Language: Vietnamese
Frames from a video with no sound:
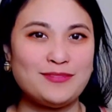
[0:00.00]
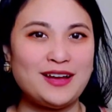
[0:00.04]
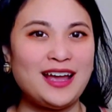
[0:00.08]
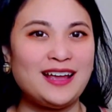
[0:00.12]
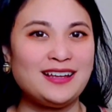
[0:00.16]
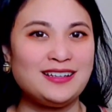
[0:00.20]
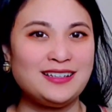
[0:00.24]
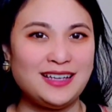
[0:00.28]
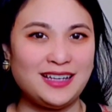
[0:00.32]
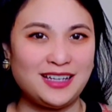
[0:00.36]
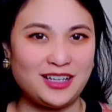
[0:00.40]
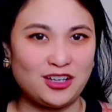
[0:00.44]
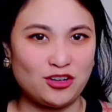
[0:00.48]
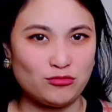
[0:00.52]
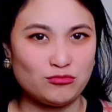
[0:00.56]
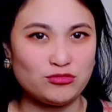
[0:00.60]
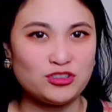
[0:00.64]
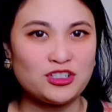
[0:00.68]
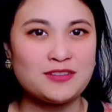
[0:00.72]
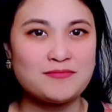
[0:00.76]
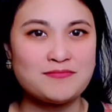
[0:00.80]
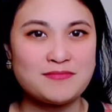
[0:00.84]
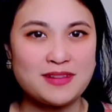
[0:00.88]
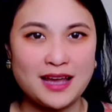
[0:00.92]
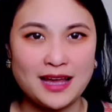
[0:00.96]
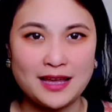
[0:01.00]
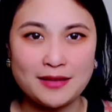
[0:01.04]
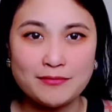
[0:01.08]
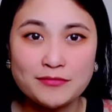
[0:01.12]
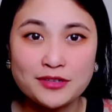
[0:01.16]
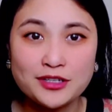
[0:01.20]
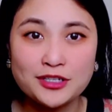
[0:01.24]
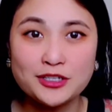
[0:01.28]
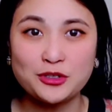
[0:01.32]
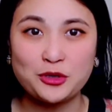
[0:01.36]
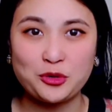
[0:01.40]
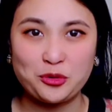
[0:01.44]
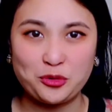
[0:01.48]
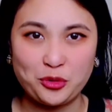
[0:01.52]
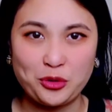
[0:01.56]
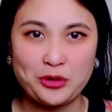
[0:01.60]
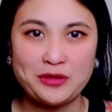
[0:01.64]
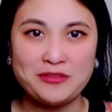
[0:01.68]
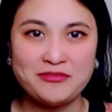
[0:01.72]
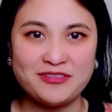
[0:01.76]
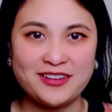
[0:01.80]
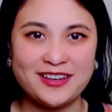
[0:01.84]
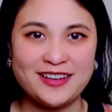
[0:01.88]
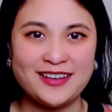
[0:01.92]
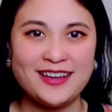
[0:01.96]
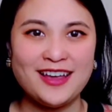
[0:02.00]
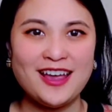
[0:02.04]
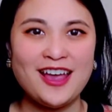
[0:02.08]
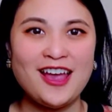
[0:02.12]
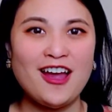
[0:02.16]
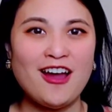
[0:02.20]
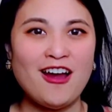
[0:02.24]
2020 của quý vị